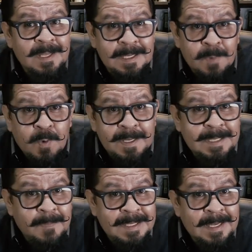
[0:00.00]
de las
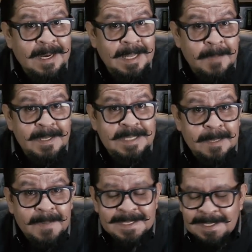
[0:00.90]
mejores y más agradables
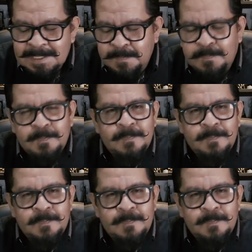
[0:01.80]
cervezas,